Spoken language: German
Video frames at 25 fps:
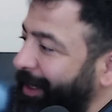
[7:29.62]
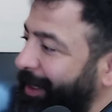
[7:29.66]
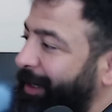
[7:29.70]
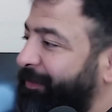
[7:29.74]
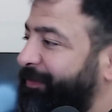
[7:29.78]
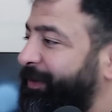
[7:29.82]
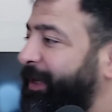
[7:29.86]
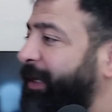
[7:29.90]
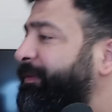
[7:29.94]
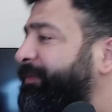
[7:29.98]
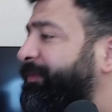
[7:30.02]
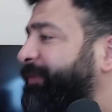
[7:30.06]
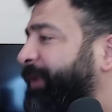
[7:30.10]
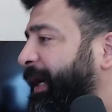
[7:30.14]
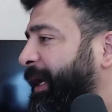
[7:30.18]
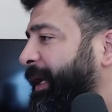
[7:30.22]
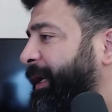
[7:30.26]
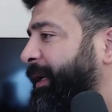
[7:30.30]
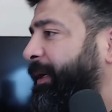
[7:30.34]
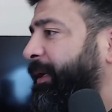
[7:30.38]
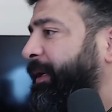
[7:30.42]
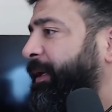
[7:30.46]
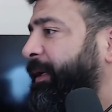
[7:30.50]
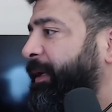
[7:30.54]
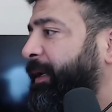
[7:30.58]
Auf jeden
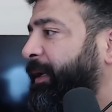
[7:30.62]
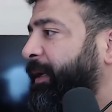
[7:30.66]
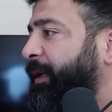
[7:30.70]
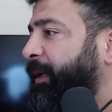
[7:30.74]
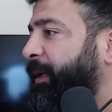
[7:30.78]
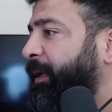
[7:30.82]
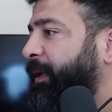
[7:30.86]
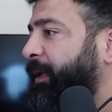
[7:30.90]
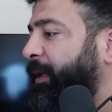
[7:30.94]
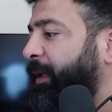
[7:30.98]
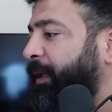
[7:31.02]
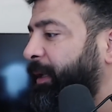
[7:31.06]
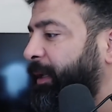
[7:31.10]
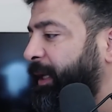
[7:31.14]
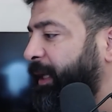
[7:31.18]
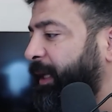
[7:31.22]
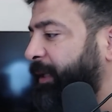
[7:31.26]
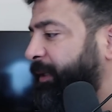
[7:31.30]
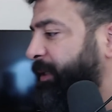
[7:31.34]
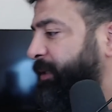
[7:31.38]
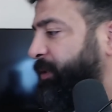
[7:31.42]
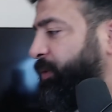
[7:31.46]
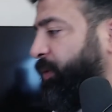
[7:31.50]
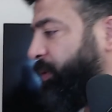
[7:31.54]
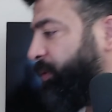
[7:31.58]
Fall
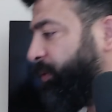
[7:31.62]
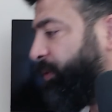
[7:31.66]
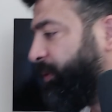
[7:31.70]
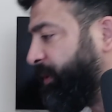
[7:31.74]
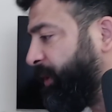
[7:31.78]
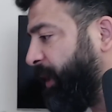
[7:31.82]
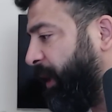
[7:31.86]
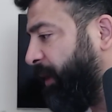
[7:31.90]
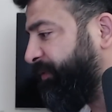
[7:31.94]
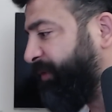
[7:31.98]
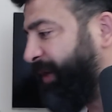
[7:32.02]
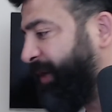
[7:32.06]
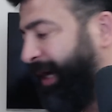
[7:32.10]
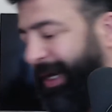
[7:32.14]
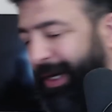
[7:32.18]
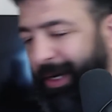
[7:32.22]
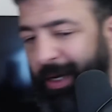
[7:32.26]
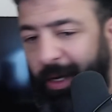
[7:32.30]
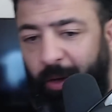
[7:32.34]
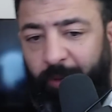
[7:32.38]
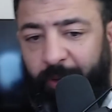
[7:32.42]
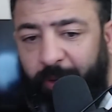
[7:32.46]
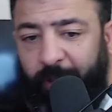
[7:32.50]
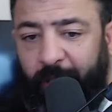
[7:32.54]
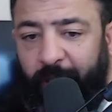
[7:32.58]
geht er so runter auf
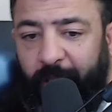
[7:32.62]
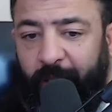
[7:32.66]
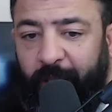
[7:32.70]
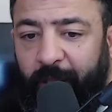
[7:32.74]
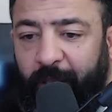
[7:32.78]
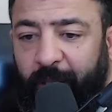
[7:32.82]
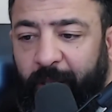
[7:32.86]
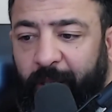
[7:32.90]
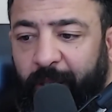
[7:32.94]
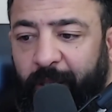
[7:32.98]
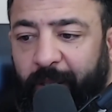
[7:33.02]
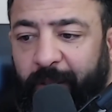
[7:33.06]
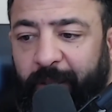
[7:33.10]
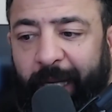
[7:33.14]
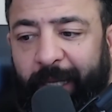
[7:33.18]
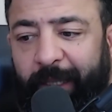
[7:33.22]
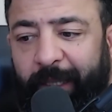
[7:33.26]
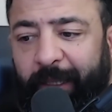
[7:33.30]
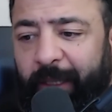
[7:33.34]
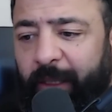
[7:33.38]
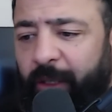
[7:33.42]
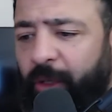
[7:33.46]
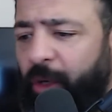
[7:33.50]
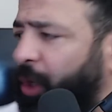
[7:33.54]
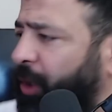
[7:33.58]
Kranaui,
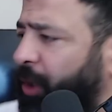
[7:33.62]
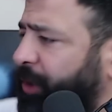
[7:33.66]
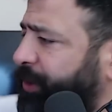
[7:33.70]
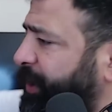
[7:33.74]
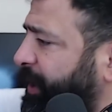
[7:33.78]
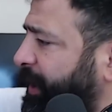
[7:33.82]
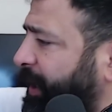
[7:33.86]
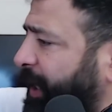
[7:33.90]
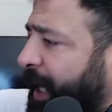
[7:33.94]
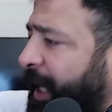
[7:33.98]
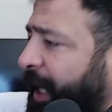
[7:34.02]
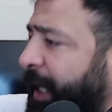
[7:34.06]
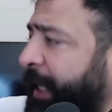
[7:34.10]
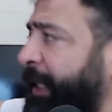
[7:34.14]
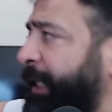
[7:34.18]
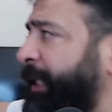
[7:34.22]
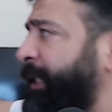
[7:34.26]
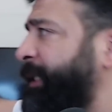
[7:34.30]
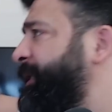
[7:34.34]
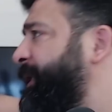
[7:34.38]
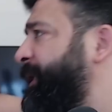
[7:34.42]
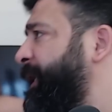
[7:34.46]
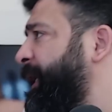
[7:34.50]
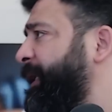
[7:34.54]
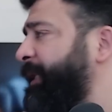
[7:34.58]
dann Leute gehen,
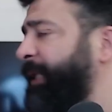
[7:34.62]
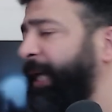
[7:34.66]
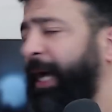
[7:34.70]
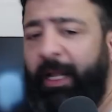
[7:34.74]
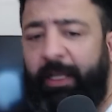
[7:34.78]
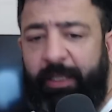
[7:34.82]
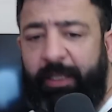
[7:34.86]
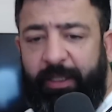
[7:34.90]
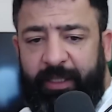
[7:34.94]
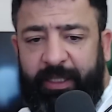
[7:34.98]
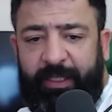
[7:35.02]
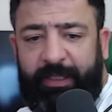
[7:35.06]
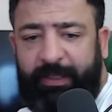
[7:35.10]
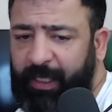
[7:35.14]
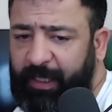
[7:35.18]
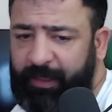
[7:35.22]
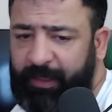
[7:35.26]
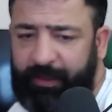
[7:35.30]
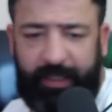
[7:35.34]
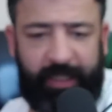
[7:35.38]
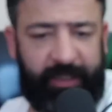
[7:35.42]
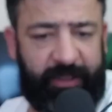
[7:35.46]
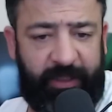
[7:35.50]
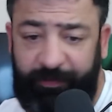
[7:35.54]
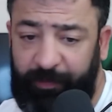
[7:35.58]
Licht geht an, dies,
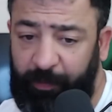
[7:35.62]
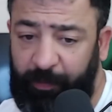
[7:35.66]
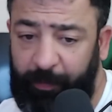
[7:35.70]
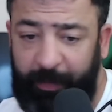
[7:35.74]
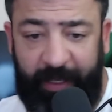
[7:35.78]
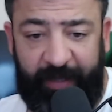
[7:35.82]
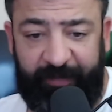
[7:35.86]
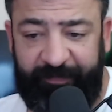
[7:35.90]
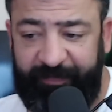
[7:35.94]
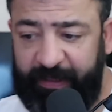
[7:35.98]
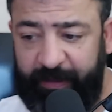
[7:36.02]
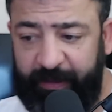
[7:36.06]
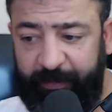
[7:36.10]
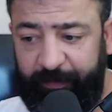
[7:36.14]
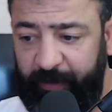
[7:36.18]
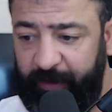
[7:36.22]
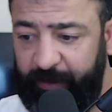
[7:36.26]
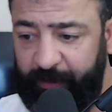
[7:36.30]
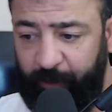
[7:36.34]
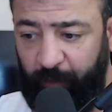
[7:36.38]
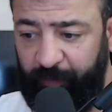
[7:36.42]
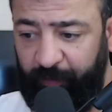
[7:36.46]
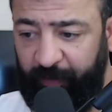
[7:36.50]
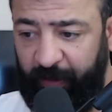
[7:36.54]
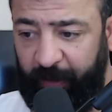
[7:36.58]
das, es ist vorbei, Festival
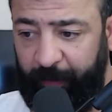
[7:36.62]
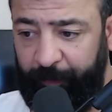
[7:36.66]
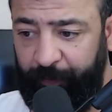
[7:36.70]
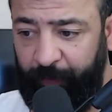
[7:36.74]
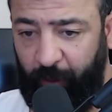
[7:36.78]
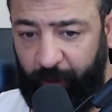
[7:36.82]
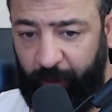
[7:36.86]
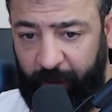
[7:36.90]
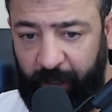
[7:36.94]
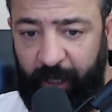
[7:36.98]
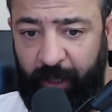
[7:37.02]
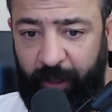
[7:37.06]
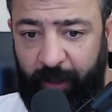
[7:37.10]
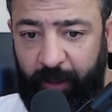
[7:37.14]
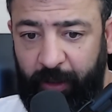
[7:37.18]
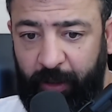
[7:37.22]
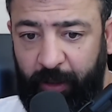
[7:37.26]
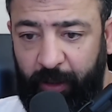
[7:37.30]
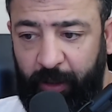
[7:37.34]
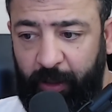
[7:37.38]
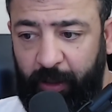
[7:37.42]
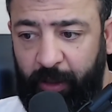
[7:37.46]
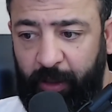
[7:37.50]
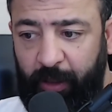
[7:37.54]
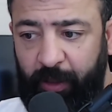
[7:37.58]
ist over, okay?
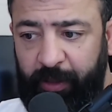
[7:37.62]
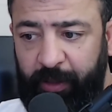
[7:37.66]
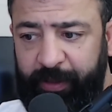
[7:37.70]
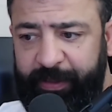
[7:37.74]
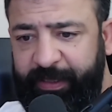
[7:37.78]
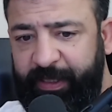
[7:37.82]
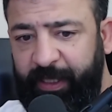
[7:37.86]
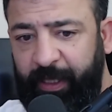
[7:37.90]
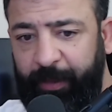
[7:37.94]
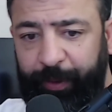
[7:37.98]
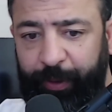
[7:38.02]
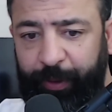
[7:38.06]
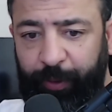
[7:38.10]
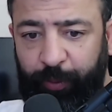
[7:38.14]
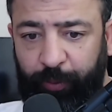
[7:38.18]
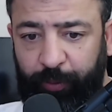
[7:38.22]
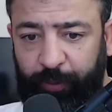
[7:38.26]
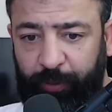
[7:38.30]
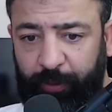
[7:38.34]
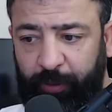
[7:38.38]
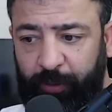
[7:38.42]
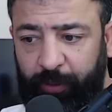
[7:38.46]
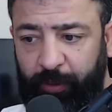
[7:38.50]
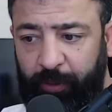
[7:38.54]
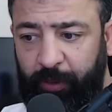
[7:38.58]
10
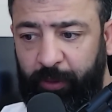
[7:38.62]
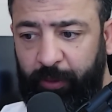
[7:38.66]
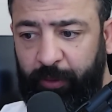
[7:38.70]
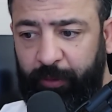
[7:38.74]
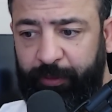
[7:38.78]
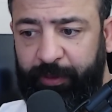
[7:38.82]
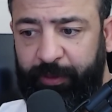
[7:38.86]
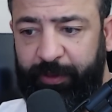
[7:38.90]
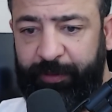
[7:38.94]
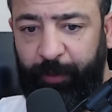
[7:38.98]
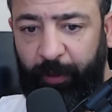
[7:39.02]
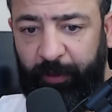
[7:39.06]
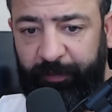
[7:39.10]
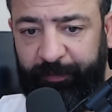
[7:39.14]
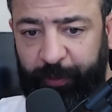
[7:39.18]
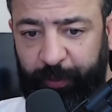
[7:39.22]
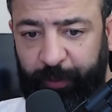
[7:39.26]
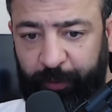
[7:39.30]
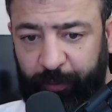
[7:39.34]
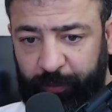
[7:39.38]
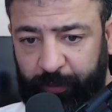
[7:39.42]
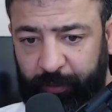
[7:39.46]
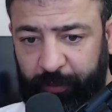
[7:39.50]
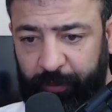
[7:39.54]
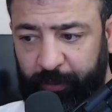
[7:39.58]
Minuten, 12
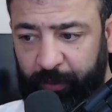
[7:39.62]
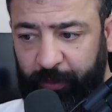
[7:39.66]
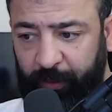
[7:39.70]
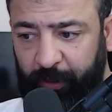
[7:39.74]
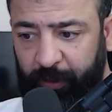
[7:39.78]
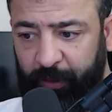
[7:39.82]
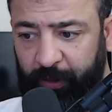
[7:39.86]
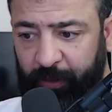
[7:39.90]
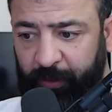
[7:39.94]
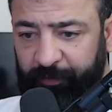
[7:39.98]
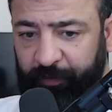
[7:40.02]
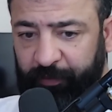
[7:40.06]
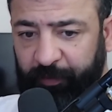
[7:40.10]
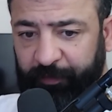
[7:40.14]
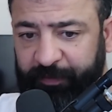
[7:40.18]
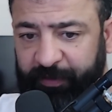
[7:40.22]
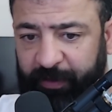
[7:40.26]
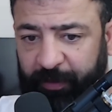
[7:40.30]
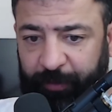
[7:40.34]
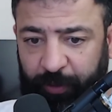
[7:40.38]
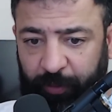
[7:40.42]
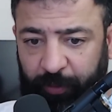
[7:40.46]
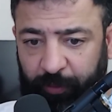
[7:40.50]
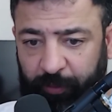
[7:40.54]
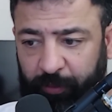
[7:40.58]
Minuten,
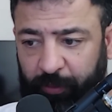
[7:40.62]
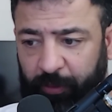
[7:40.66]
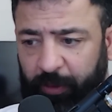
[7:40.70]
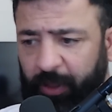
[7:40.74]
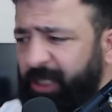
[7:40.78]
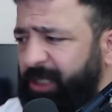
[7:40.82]
15 Minuten.